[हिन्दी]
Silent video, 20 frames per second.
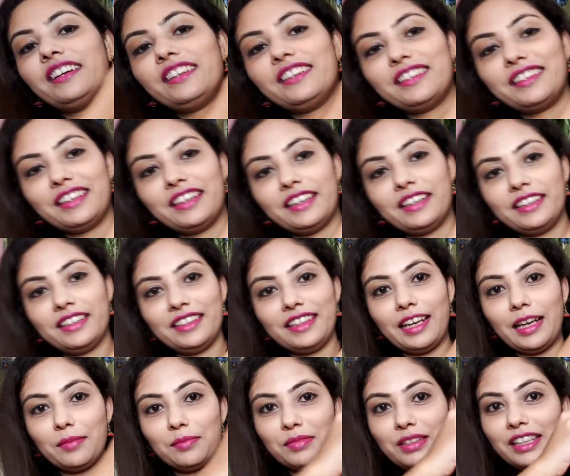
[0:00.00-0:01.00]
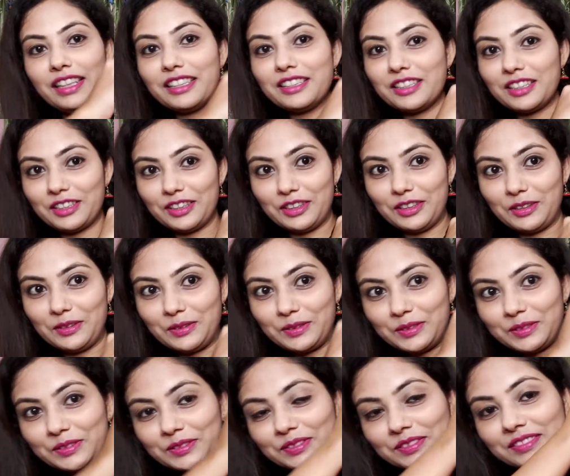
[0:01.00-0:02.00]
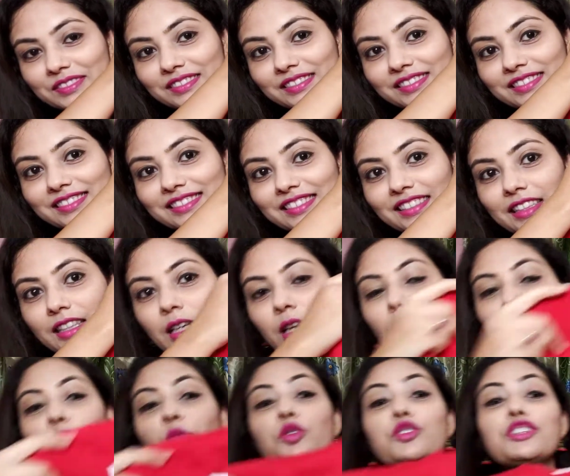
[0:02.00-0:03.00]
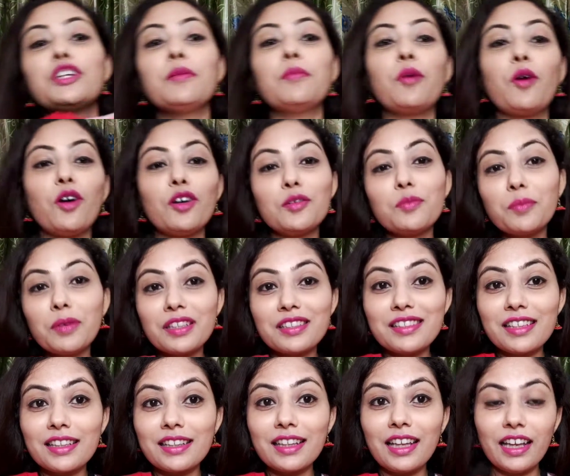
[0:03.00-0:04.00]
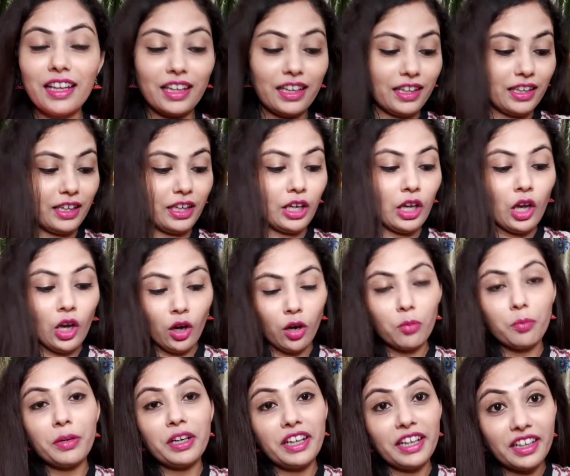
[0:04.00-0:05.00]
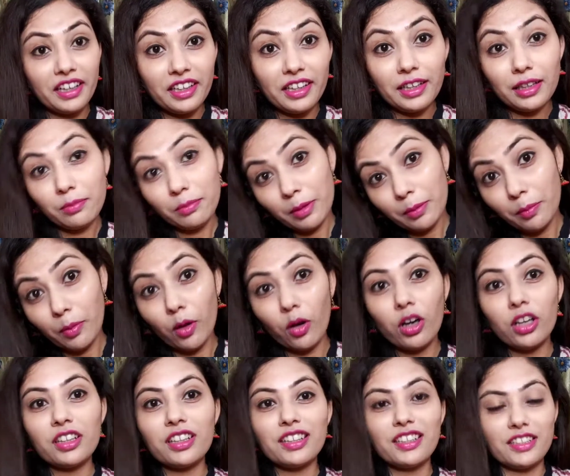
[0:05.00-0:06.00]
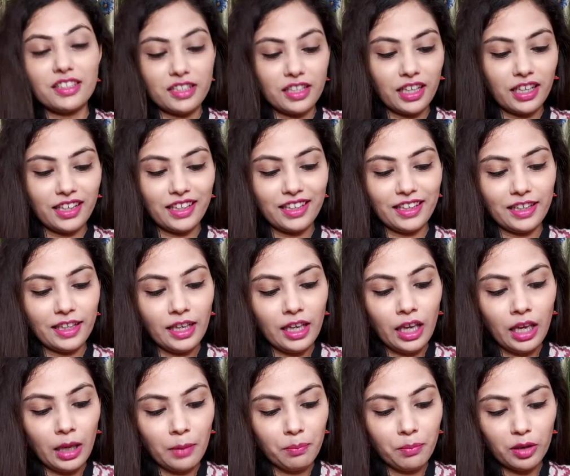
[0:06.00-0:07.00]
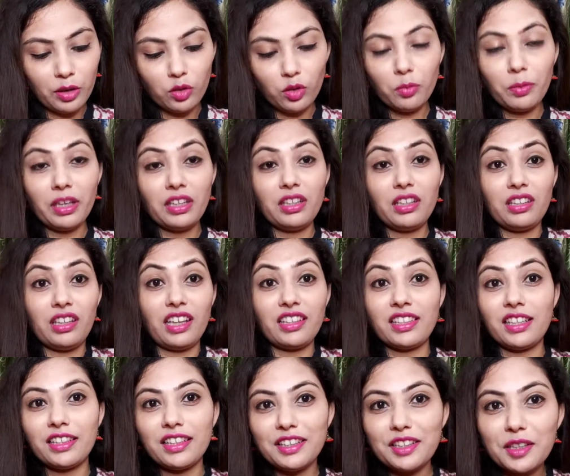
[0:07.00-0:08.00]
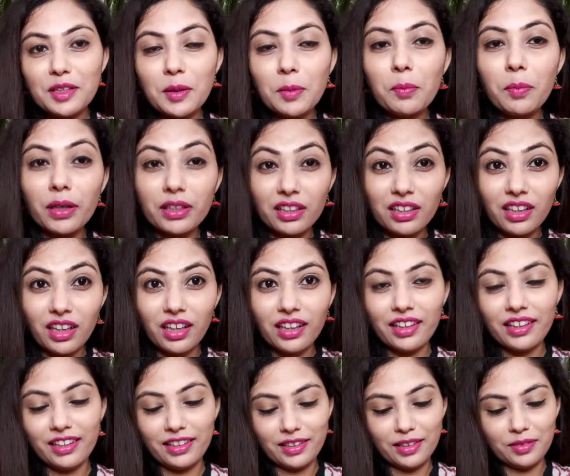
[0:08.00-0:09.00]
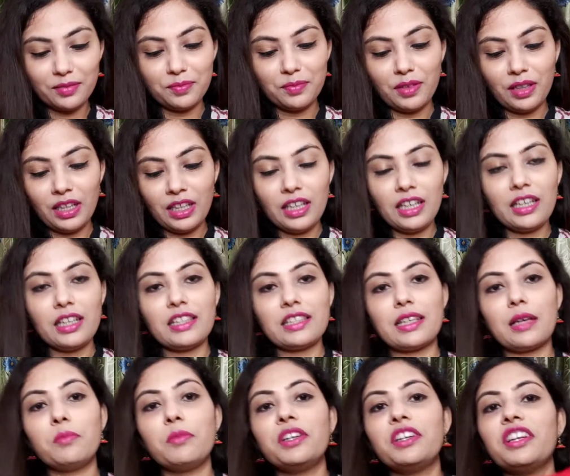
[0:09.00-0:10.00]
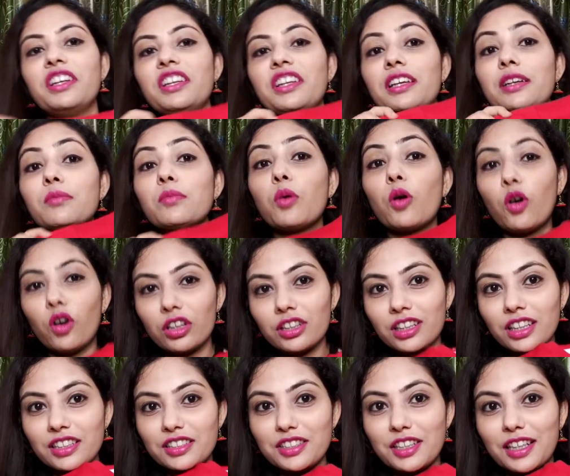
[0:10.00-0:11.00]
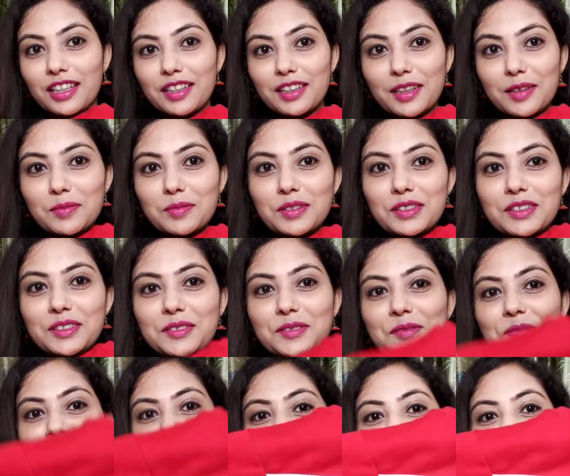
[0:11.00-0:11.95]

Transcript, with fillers: कलर का है आप देख सकते हो मुझे बहुत पसंद आया है और मटेरियल भी बहुत अच्छा है बिल्कुल भी ऐसा नहीं है कि पतला है एकदम इसका मटेरियल बहुत अच्छा लगा मुझे